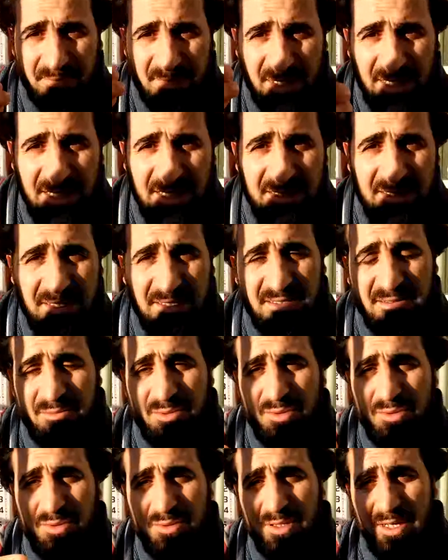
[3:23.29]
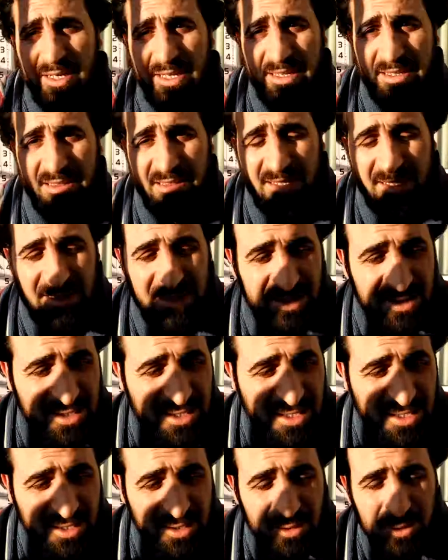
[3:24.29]
neredeyse bütün ayetlere
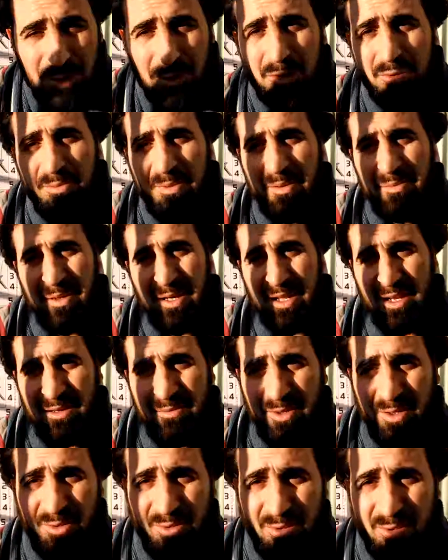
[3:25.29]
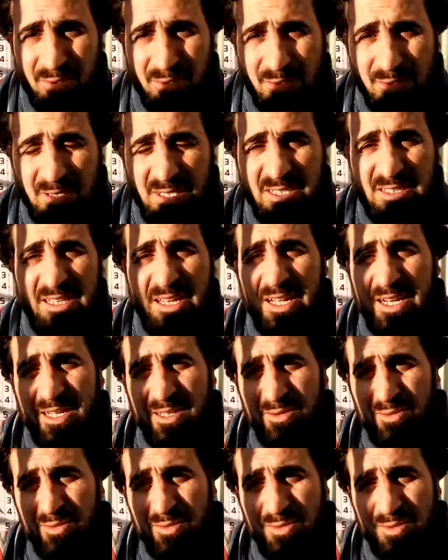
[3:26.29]
hükme bağlama konusunda
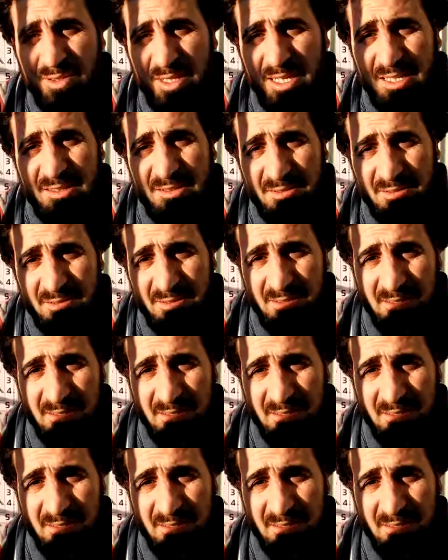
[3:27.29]
tereddüt et,